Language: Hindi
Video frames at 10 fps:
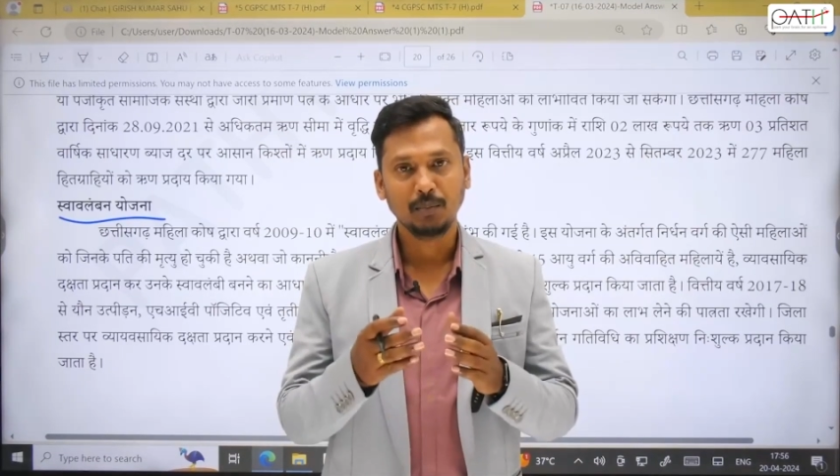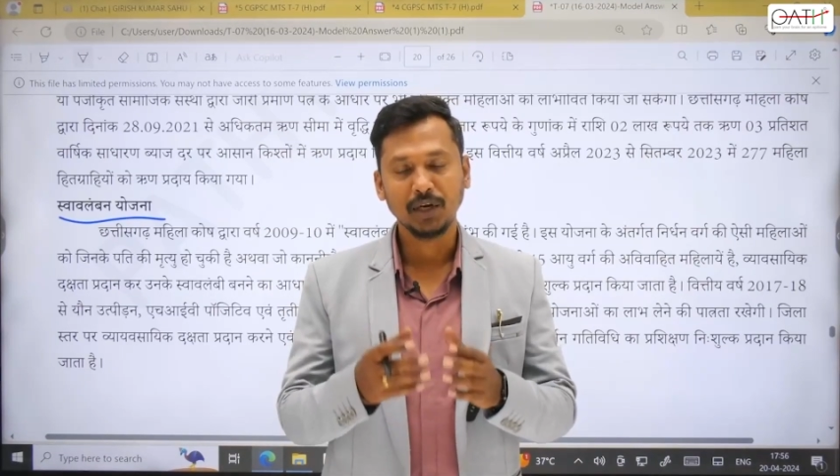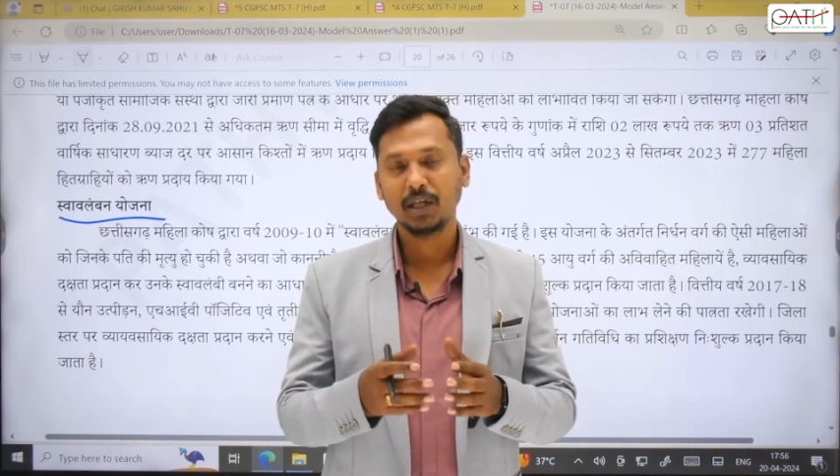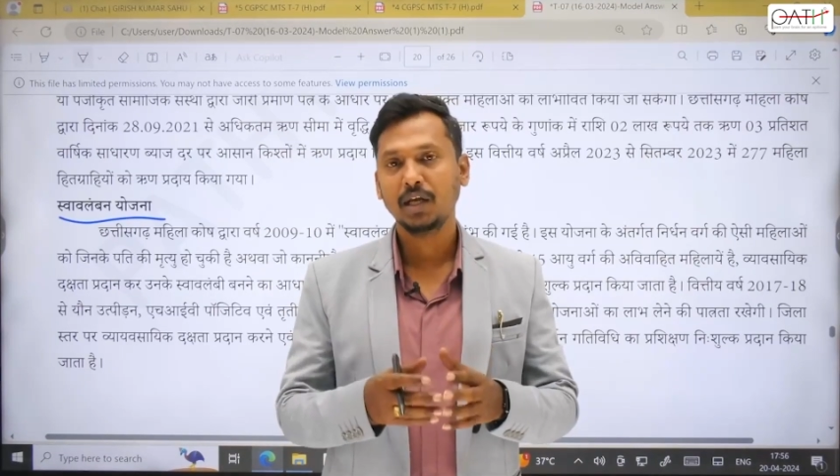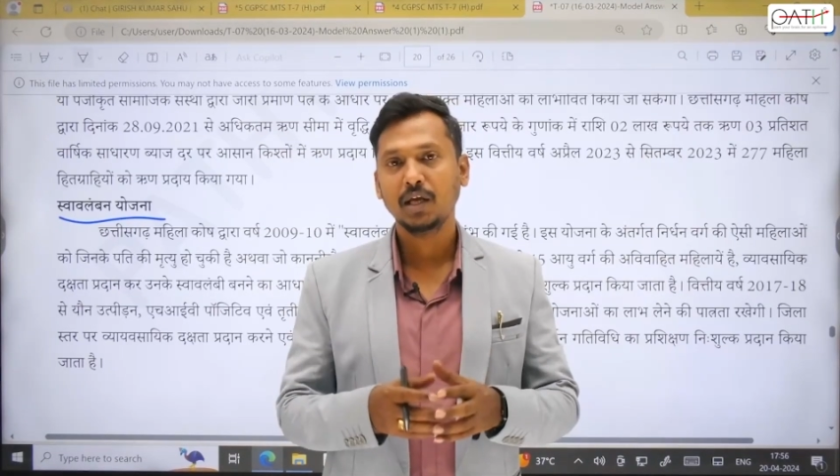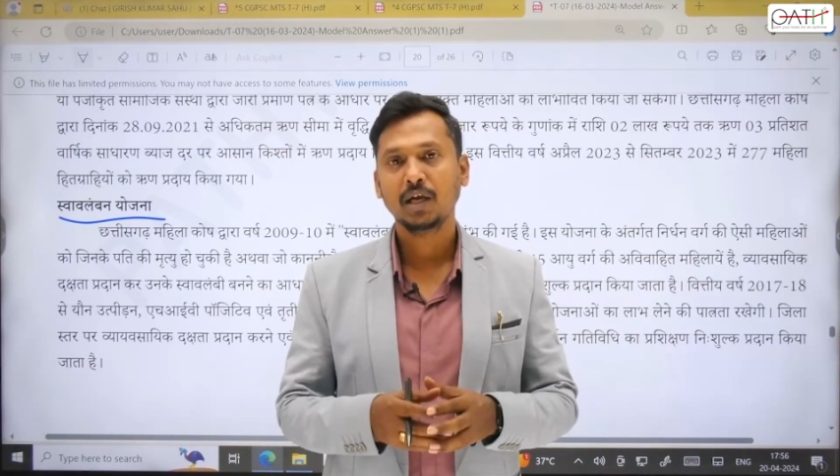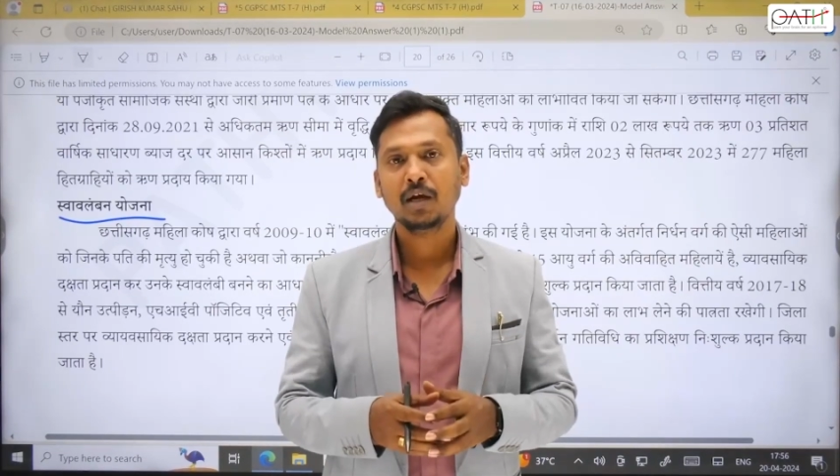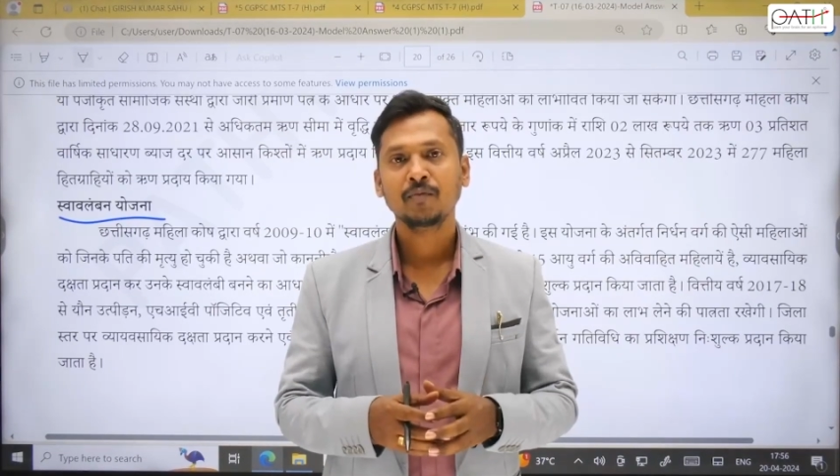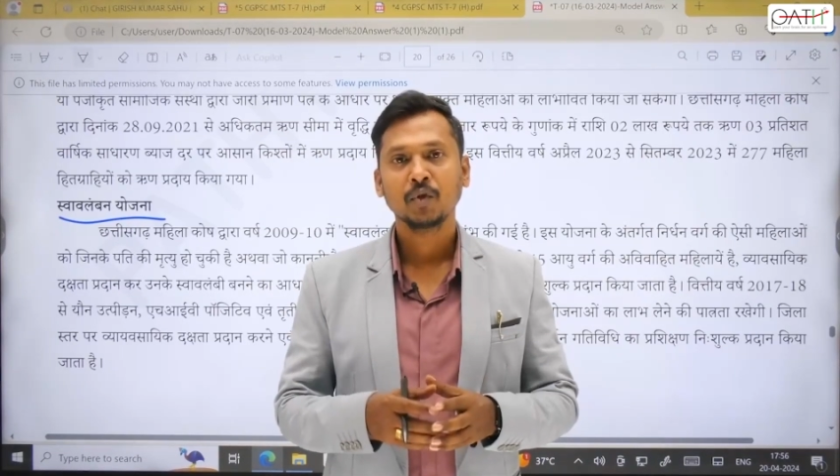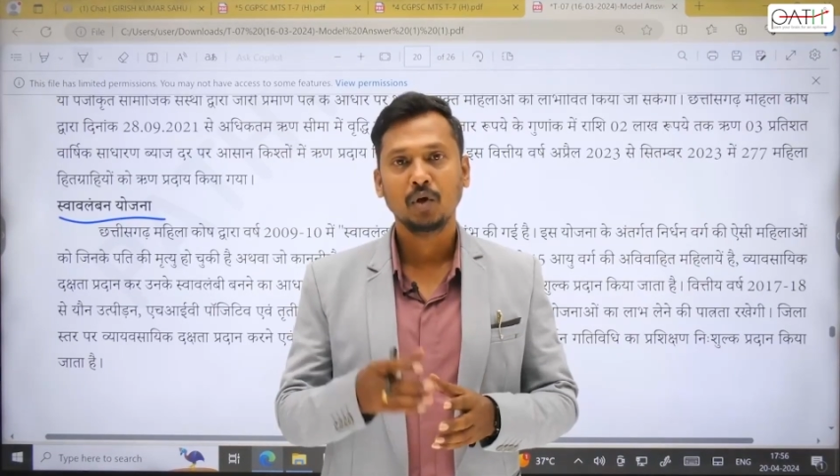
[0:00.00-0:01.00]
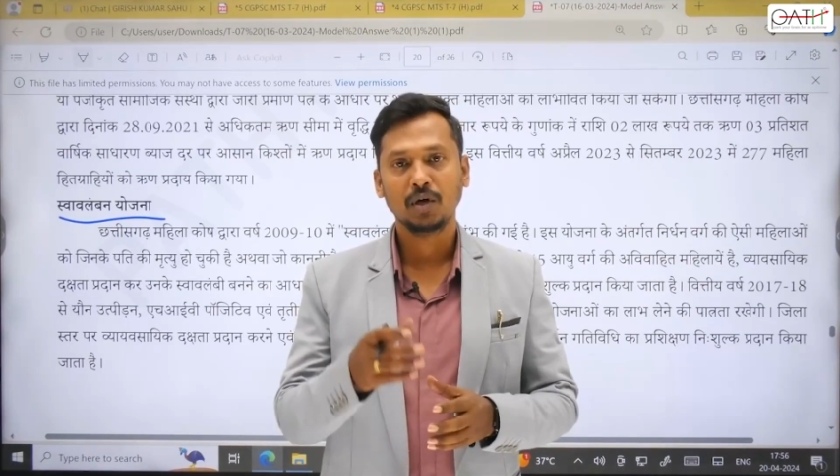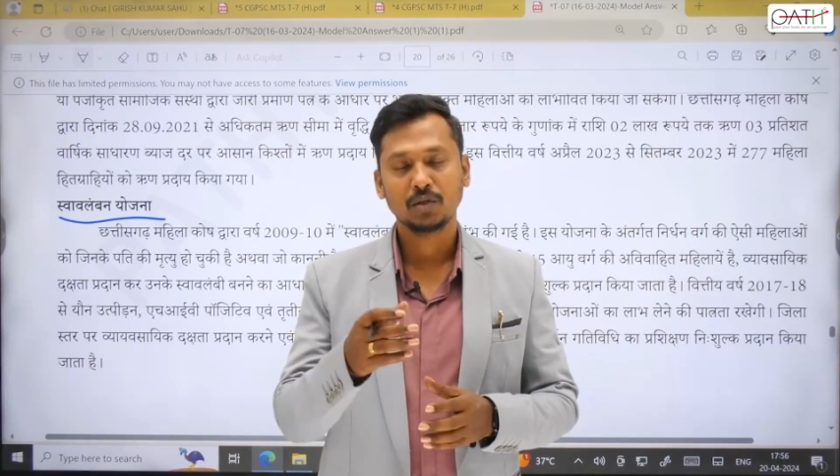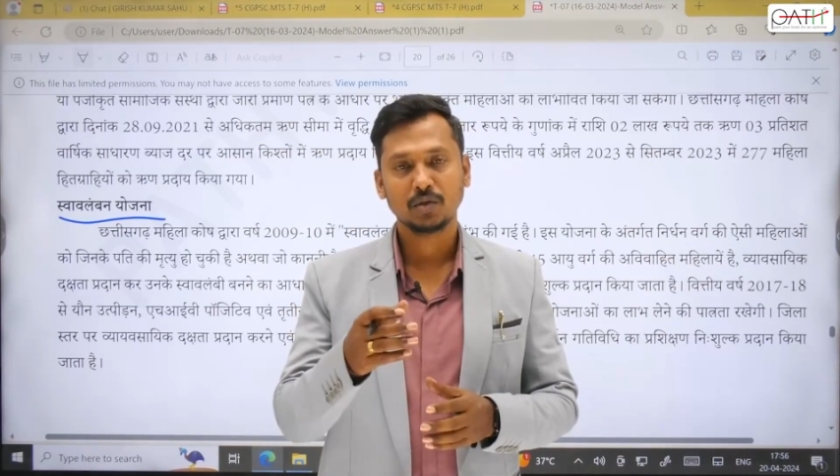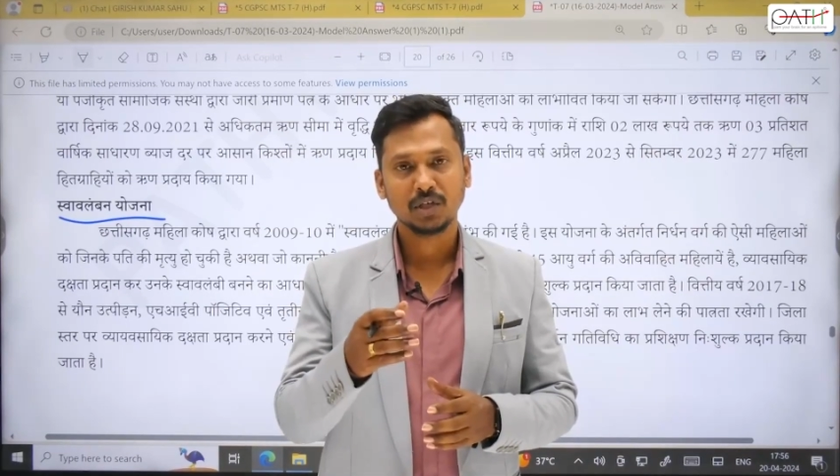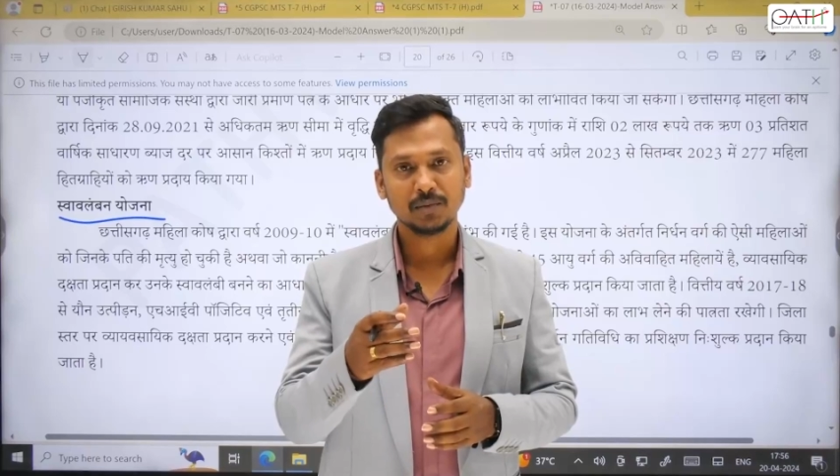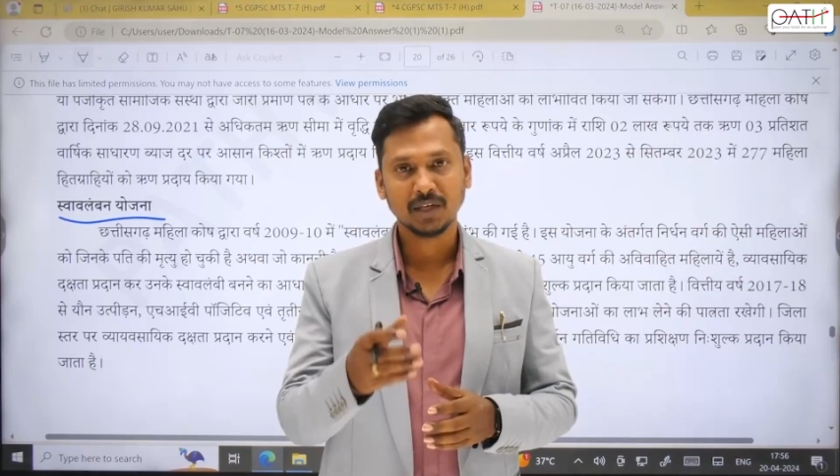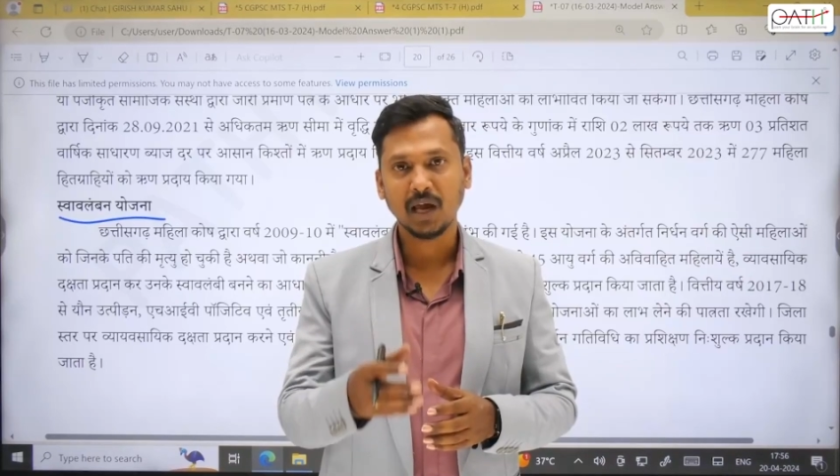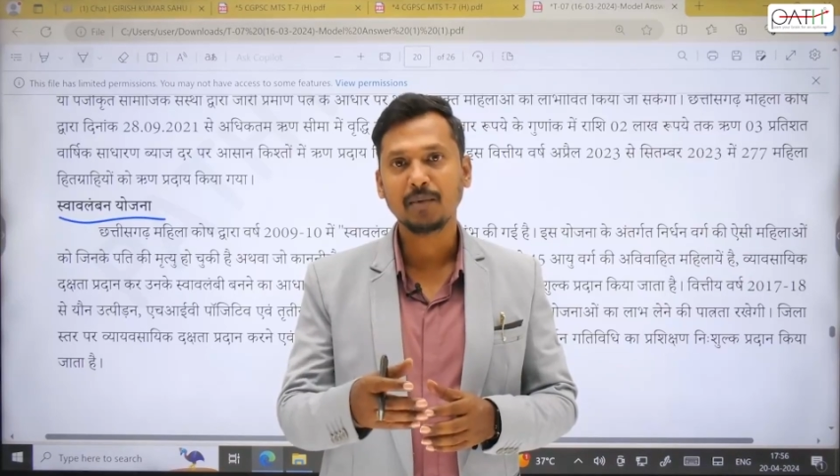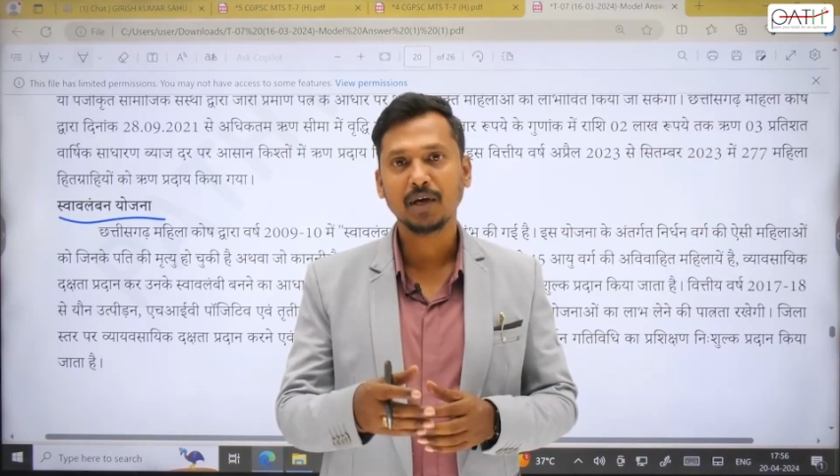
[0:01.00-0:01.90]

बने रहिएगा और इसको सब्सक्राइब